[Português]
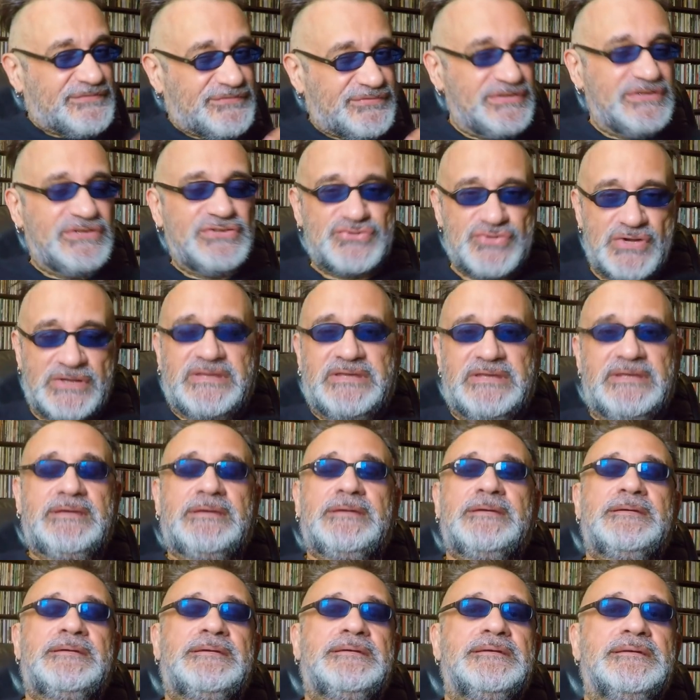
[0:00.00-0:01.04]
vídeo aqui,
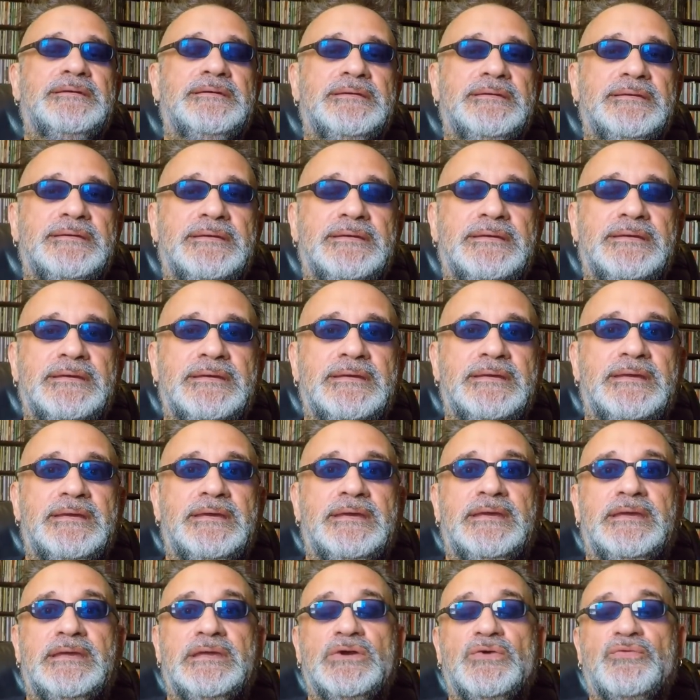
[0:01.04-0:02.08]

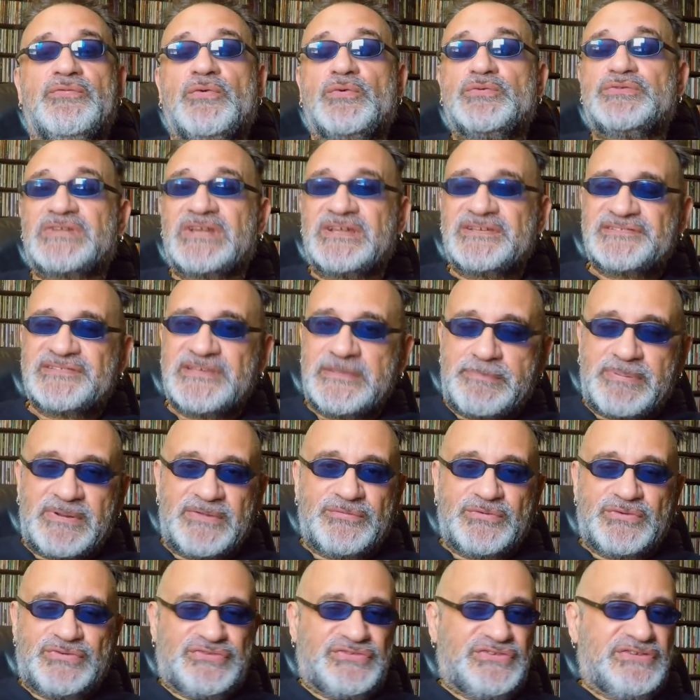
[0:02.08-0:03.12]
eu vou trazer para
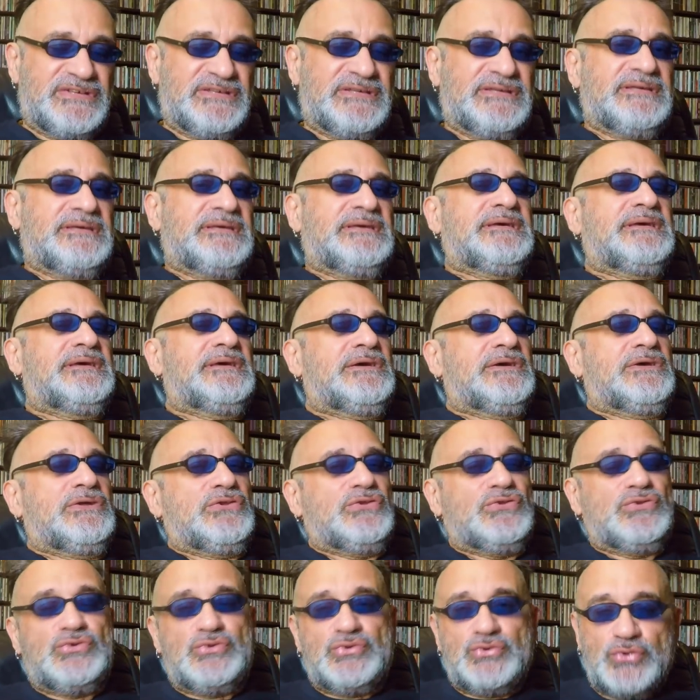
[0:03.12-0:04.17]
você
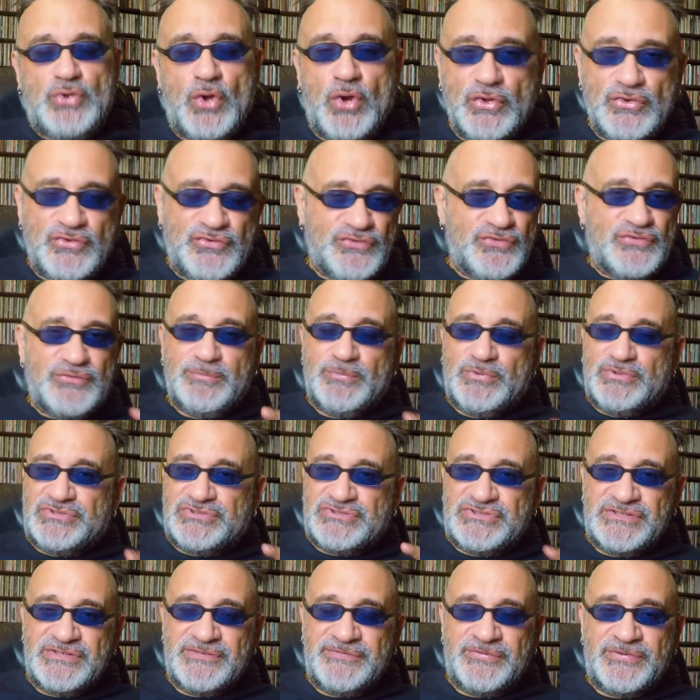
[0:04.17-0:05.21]
todos os
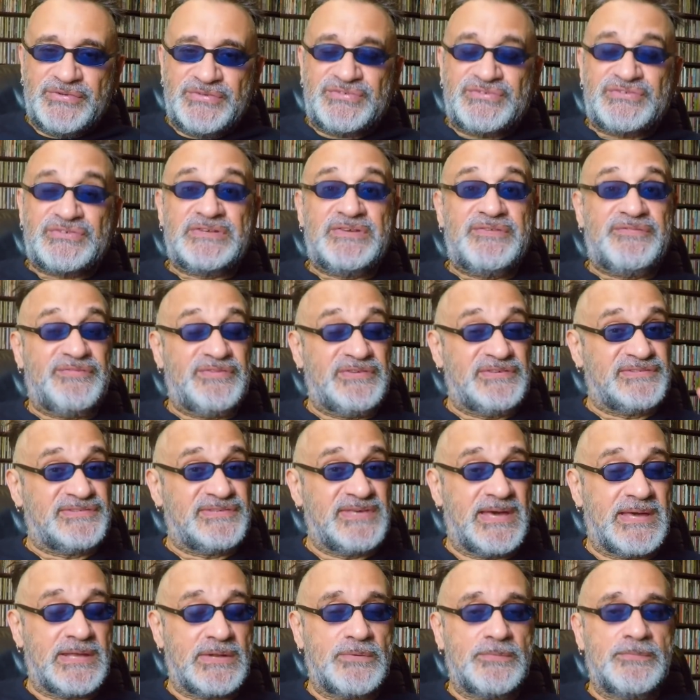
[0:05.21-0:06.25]
motivos que
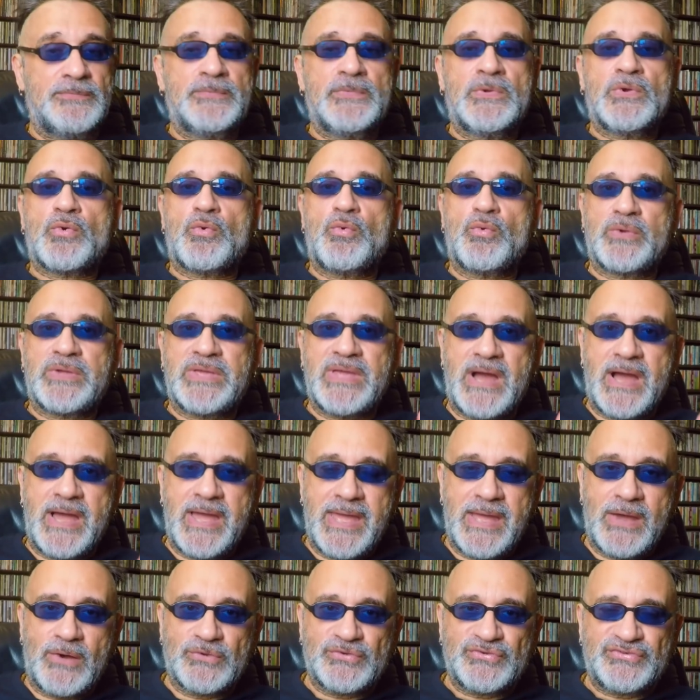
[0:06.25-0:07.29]
fizeram com que a
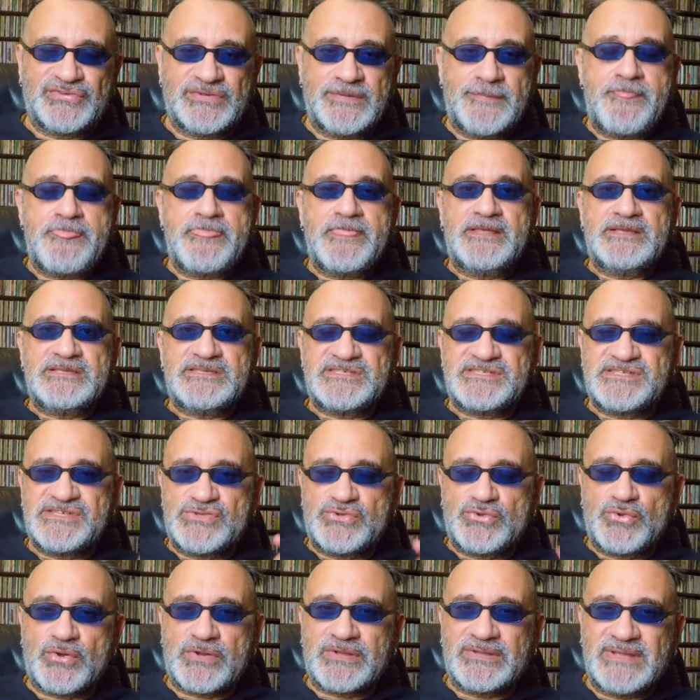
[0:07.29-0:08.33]
Elsa se
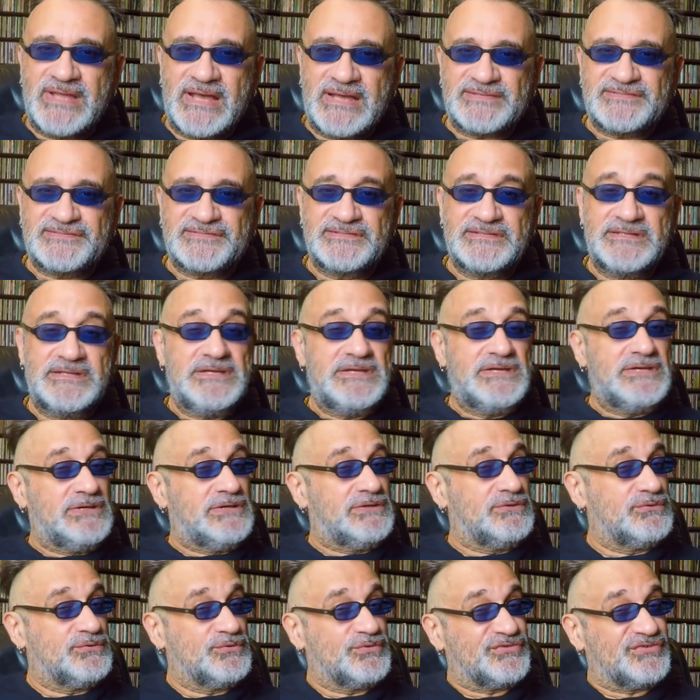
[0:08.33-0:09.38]
tornasse
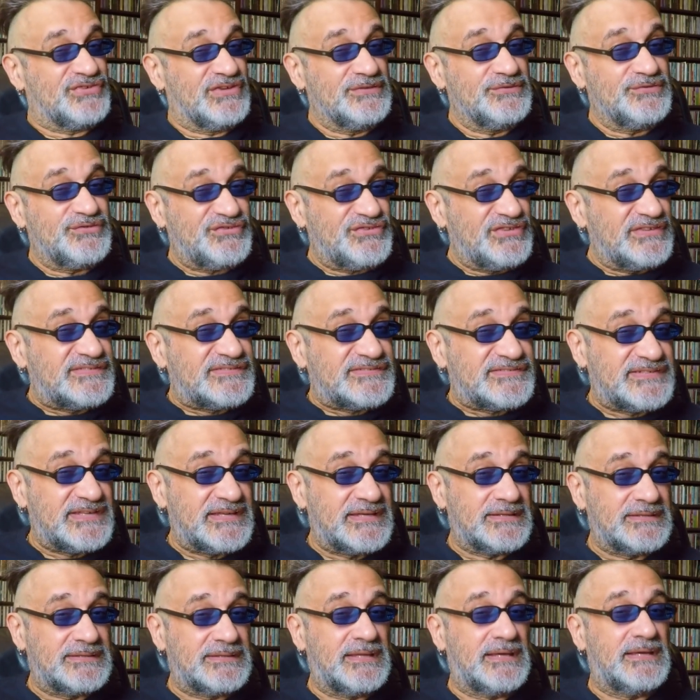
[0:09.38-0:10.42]
nos anos
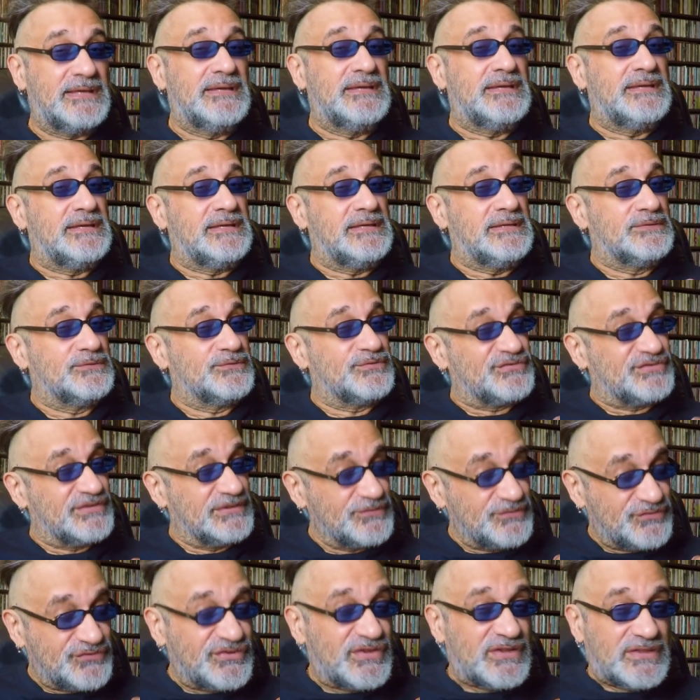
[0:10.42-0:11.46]
60 e nos
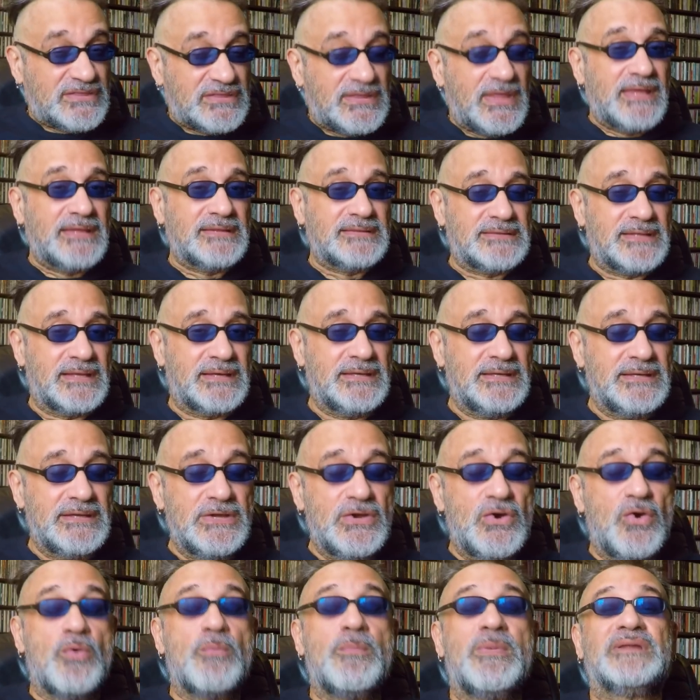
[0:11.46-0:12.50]
anos 70
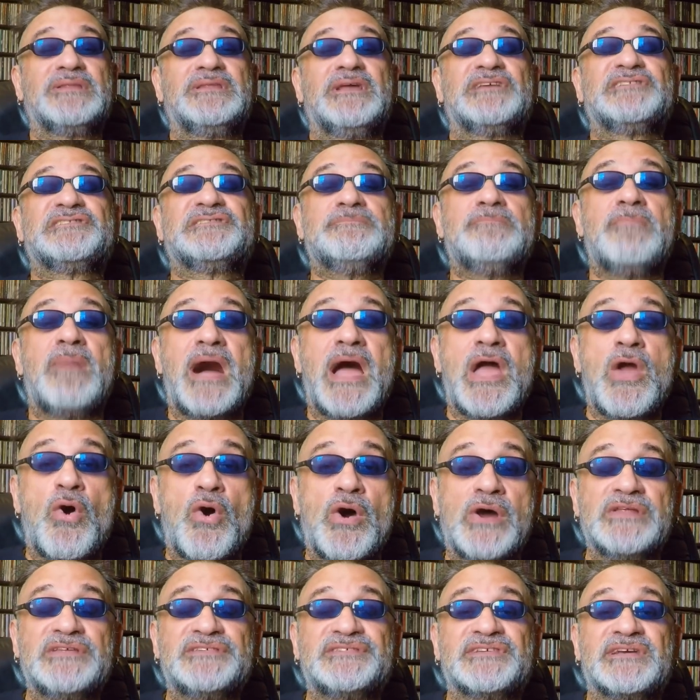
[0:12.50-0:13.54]
uma das
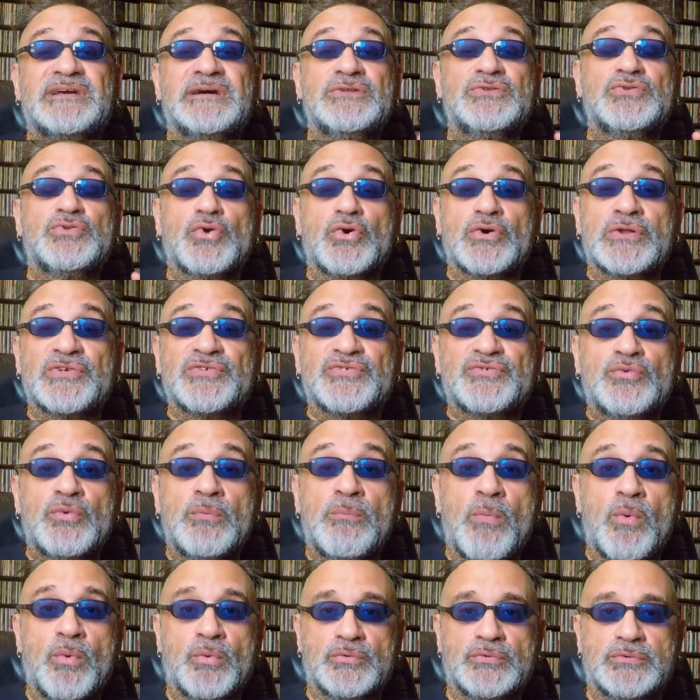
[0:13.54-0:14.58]
maiores cantoras do
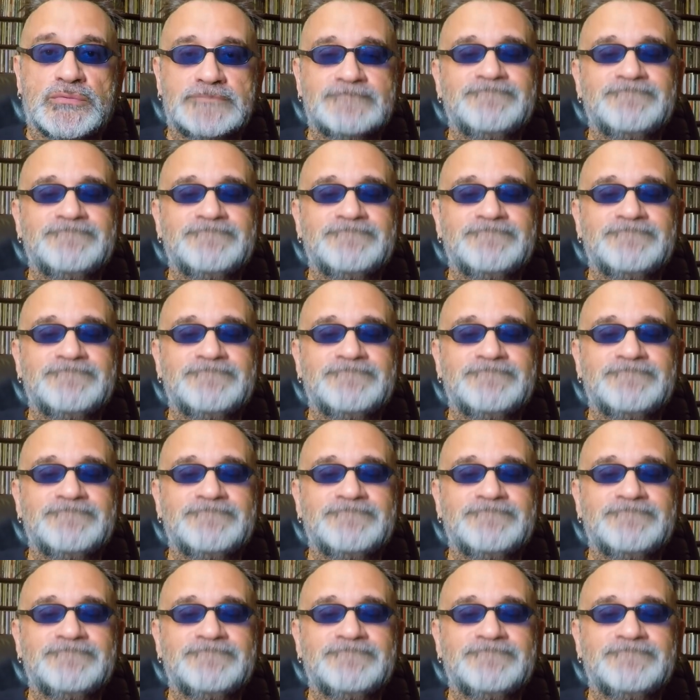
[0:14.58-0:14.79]
mundo.